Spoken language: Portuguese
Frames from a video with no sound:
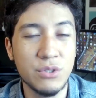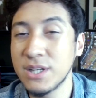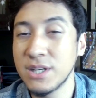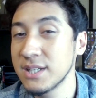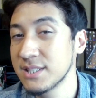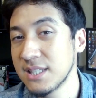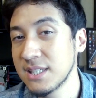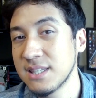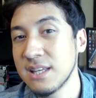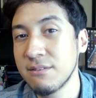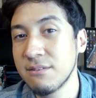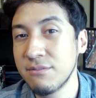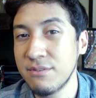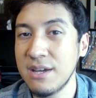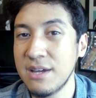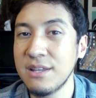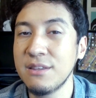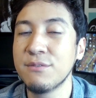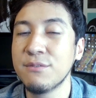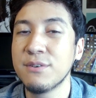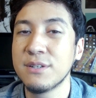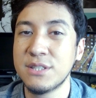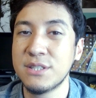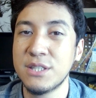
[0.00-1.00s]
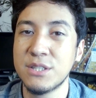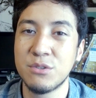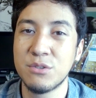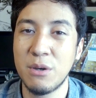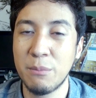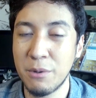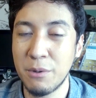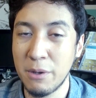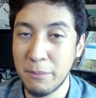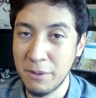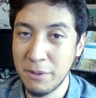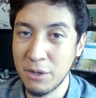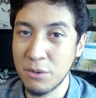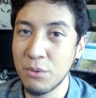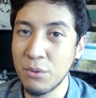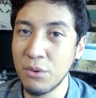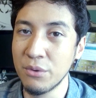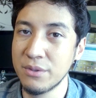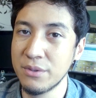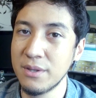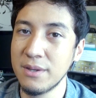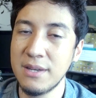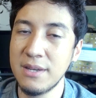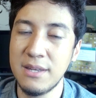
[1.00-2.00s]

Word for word: dia que você está vendo e fazer a sua própria conta.